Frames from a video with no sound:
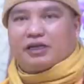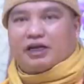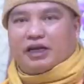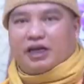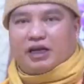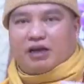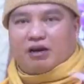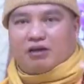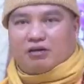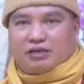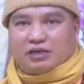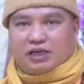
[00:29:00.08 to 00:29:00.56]

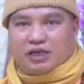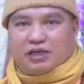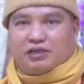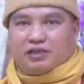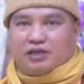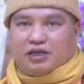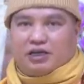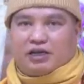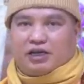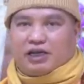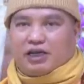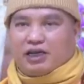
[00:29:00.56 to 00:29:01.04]
kế có xây
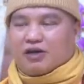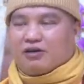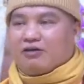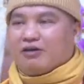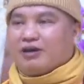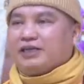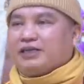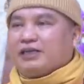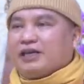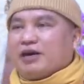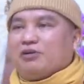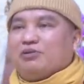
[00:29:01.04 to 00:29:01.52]
dựng hay là
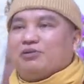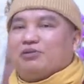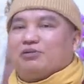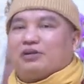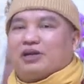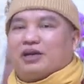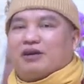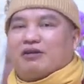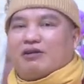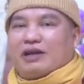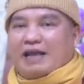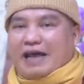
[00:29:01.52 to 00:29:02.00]
con cháu
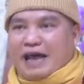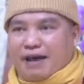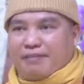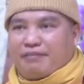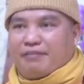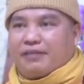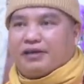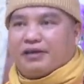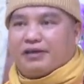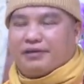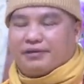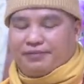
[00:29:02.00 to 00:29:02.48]
chúng ta có
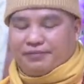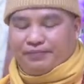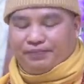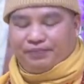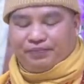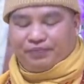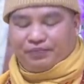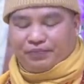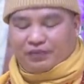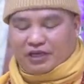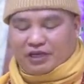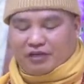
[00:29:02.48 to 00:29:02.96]
làm á
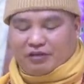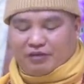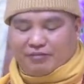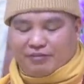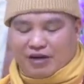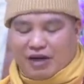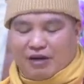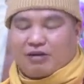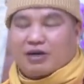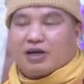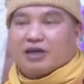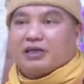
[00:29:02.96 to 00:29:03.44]
thì
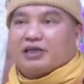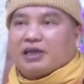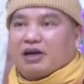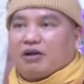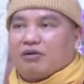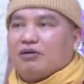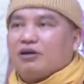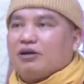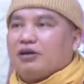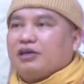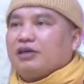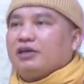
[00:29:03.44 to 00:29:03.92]
bảo các
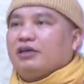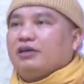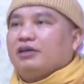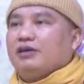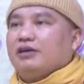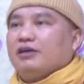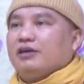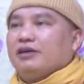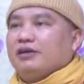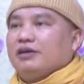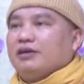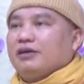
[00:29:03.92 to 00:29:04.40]
cháu nói gì
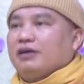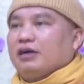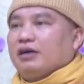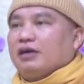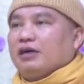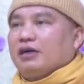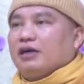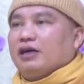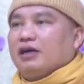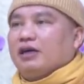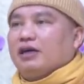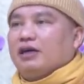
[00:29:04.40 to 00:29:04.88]

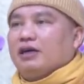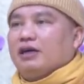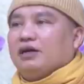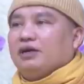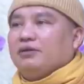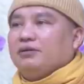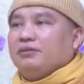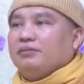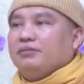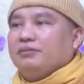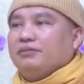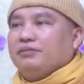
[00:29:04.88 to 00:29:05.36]
à,
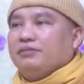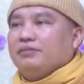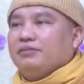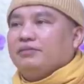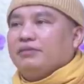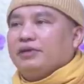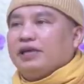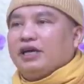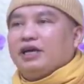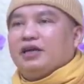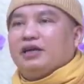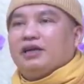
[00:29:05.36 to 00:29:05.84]

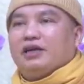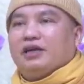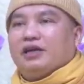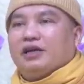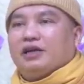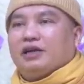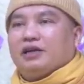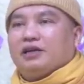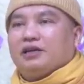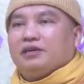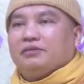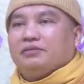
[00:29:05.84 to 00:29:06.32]
nên
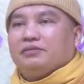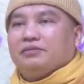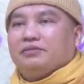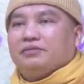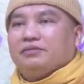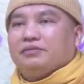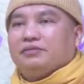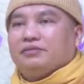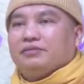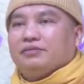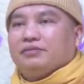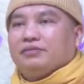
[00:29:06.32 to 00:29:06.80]

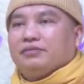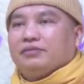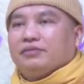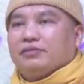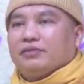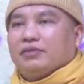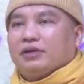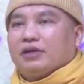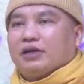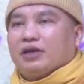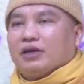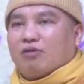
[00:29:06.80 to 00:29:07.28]

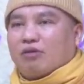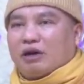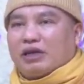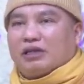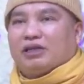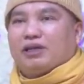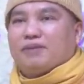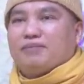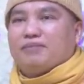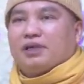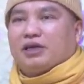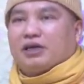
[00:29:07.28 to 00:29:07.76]
À,
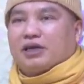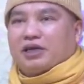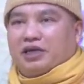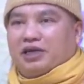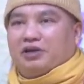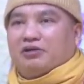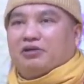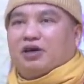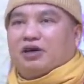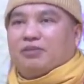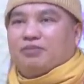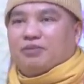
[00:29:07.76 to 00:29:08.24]
quan tâm tới cái
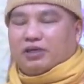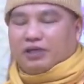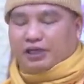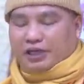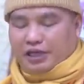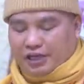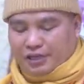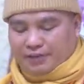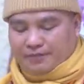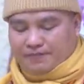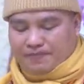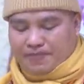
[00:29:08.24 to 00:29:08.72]
điều đó một
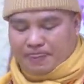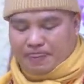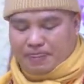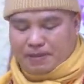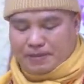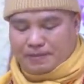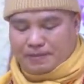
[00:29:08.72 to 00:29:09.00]
tí